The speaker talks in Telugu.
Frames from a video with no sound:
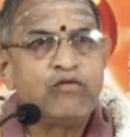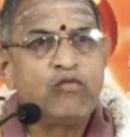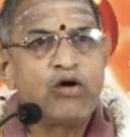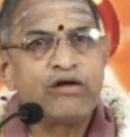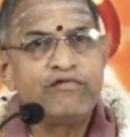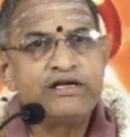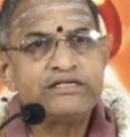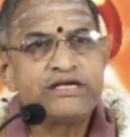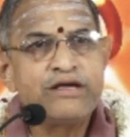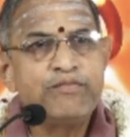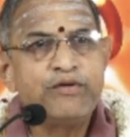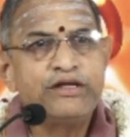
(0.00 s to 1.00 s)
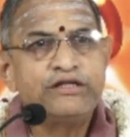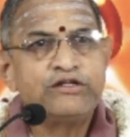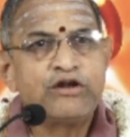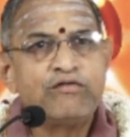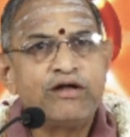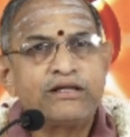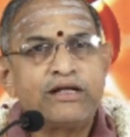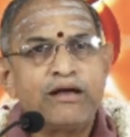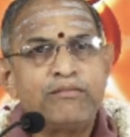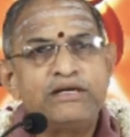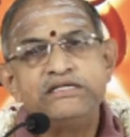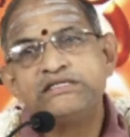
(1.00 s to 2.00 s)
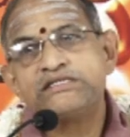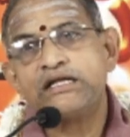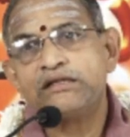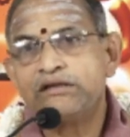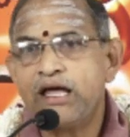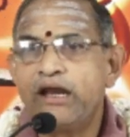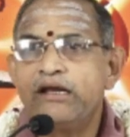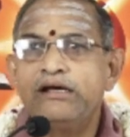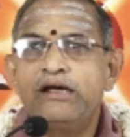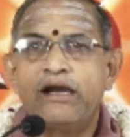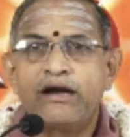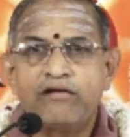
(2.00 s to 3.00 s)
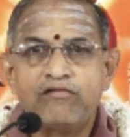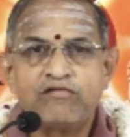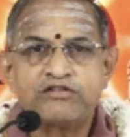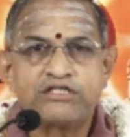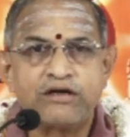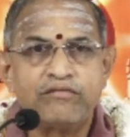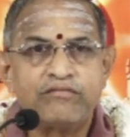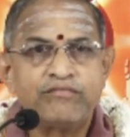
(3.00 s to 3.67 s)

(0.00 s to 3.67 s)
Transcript: ఒక వయసు అయిపోయిన తర్వాత మంచి సంతానం కలగడం అవసరం